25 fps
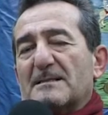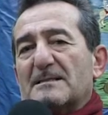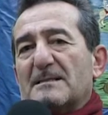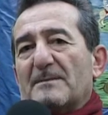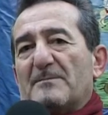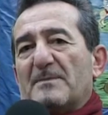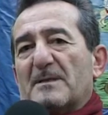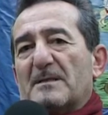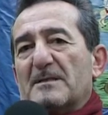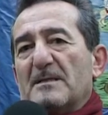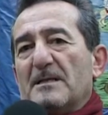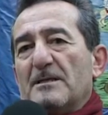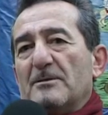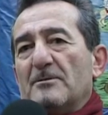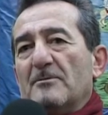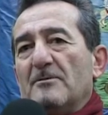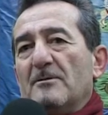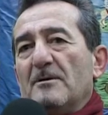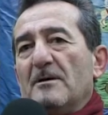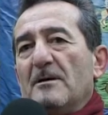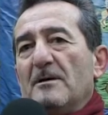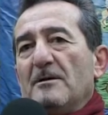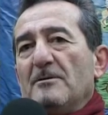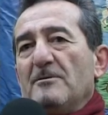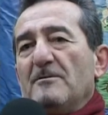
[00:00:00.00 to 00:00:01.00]
sta perdendo.
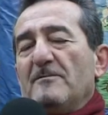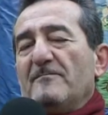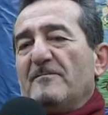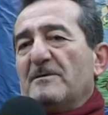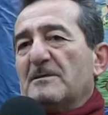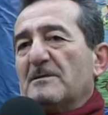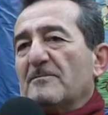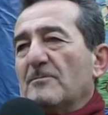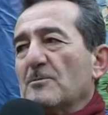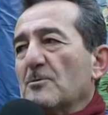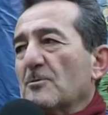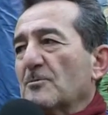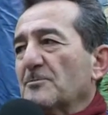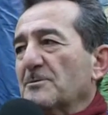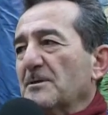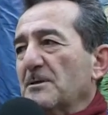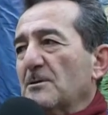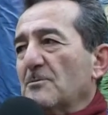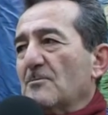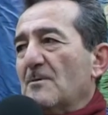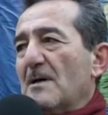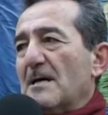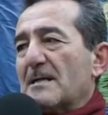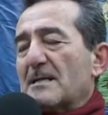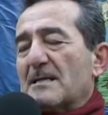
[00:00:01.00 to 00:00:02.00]
Io invece voglio
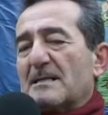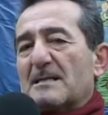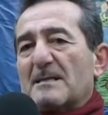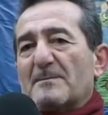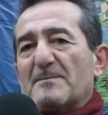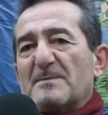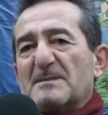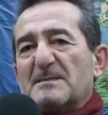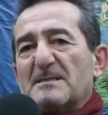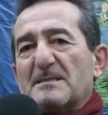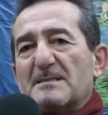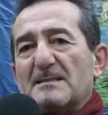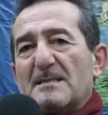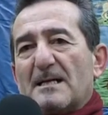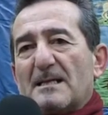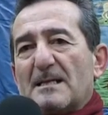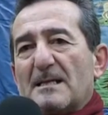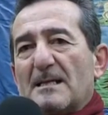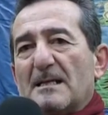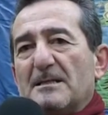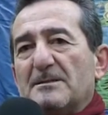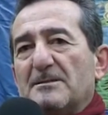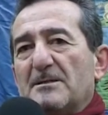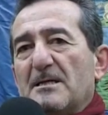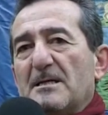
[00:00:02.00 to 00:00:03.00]
continuare a
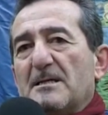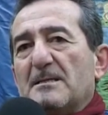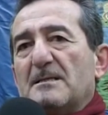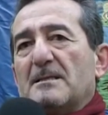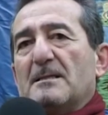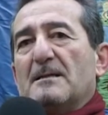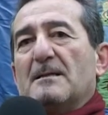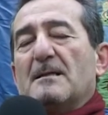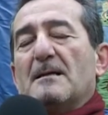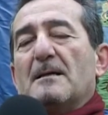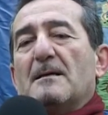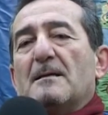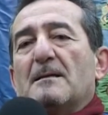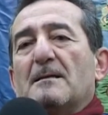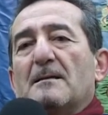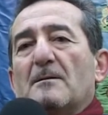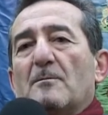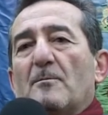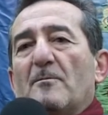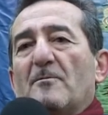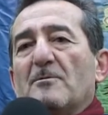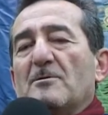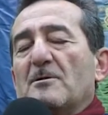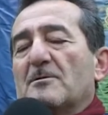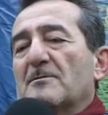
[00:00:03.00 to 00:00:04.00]
rappresentare la gente,
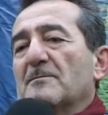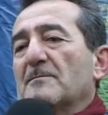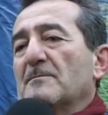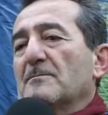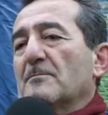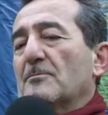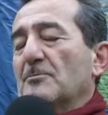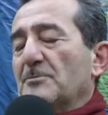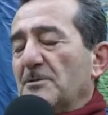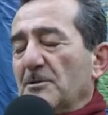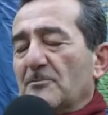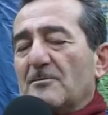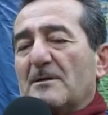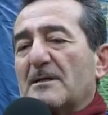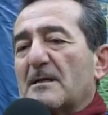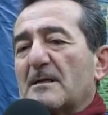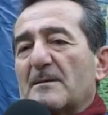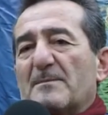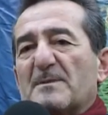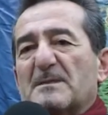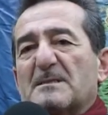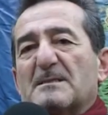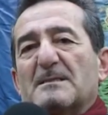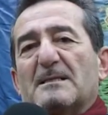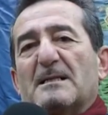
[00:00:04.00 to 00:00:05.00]
voglio continuare a
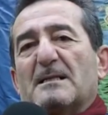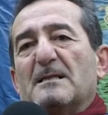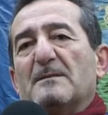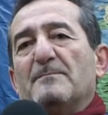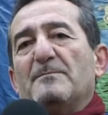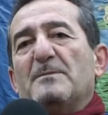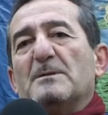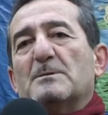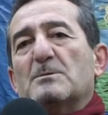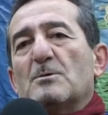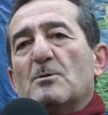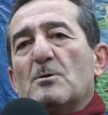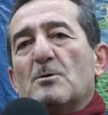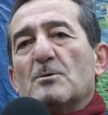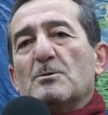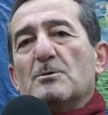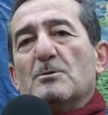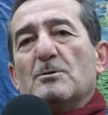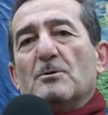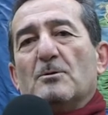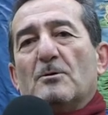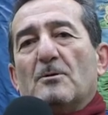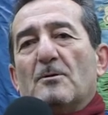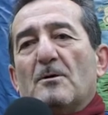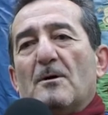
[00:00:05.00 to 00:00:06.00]
rappresentare il
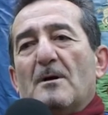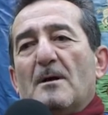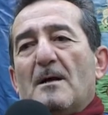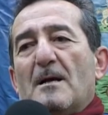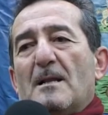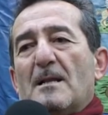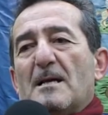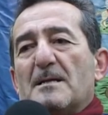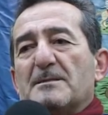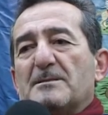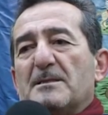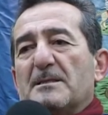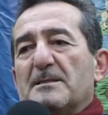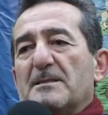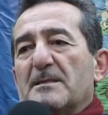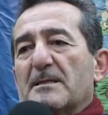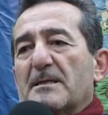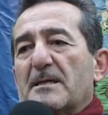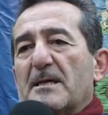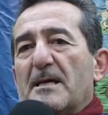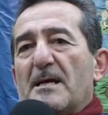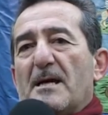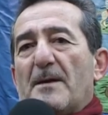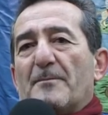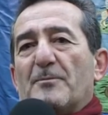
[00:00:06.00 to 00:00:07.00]
bisogno, la gente
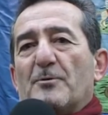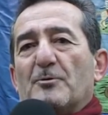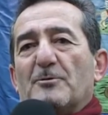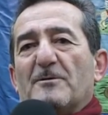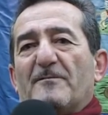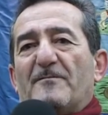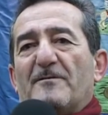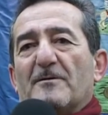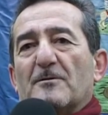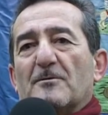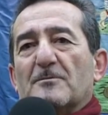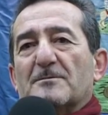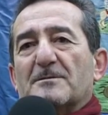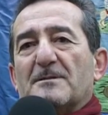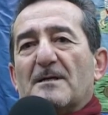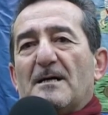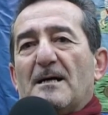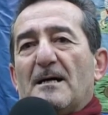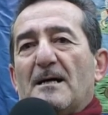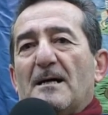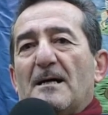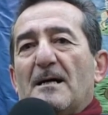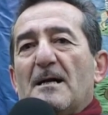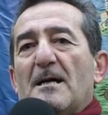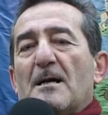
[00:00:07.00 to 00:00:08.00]
che ha più
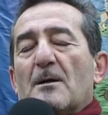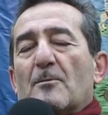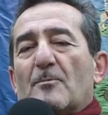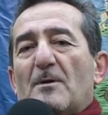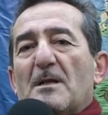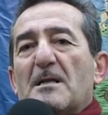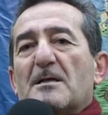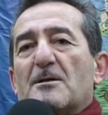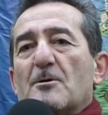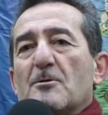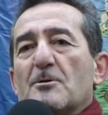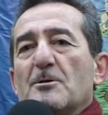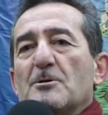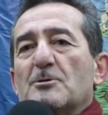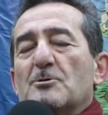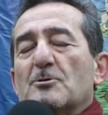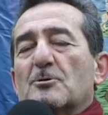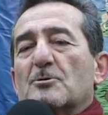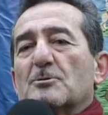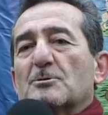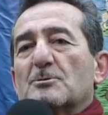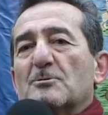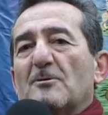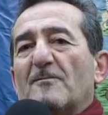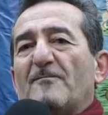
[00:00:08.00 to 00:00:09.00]
difficoltà, quelli che ogni
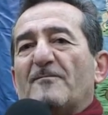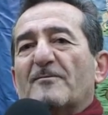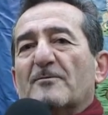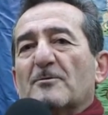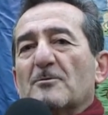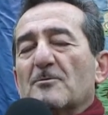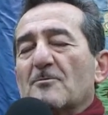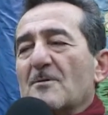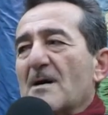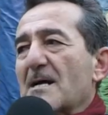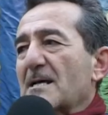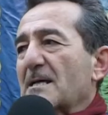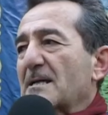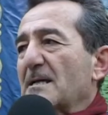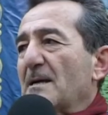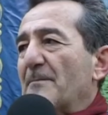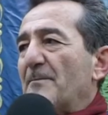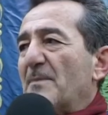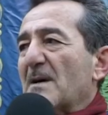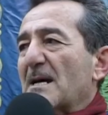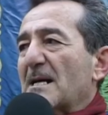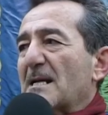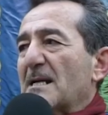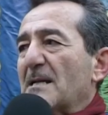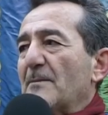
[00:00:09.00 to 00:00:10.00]
giorno soffrono anche a
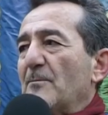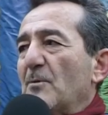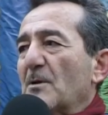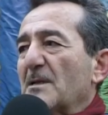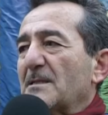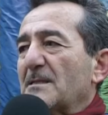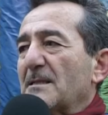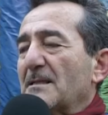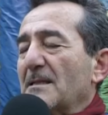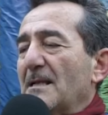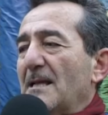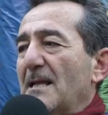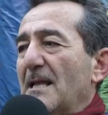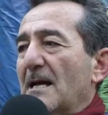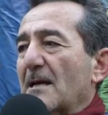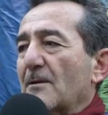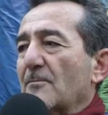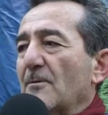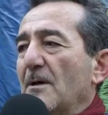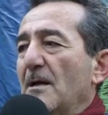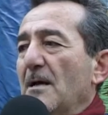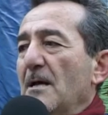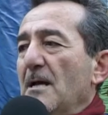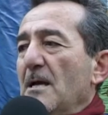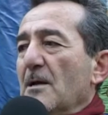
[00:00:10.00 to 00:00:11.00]
pagare la bolletta
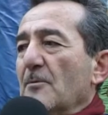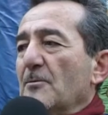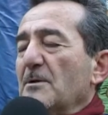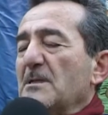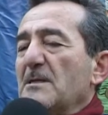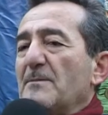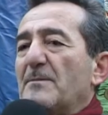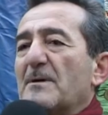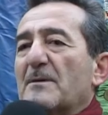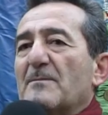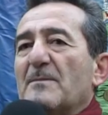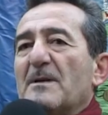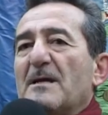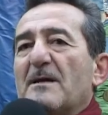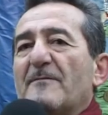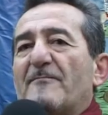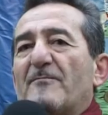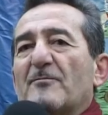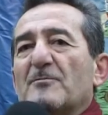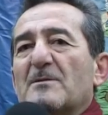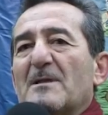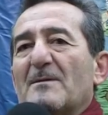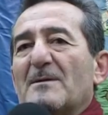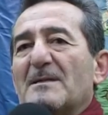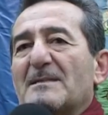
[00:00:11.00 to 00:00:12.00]
dell'acqua. Quindi per me è
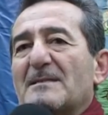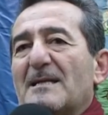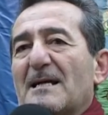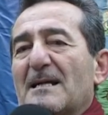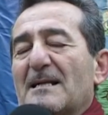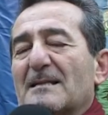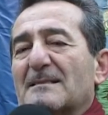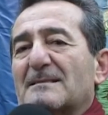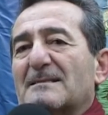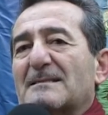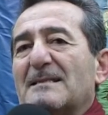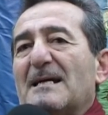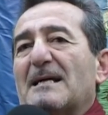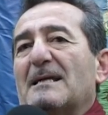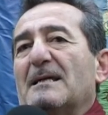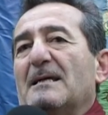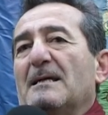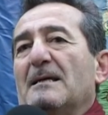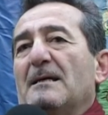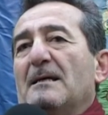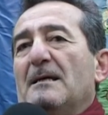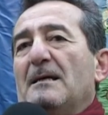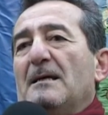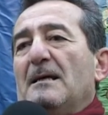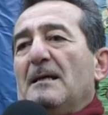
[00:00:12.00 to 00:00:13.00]
fondamentale
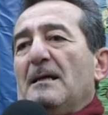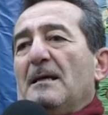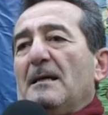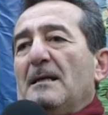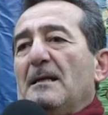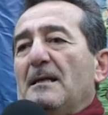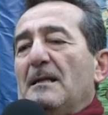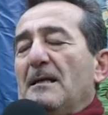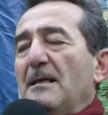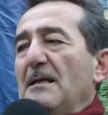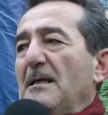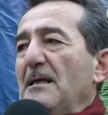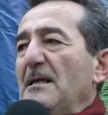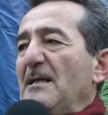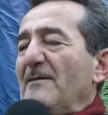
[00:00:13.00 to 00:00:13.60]
alzare il, il,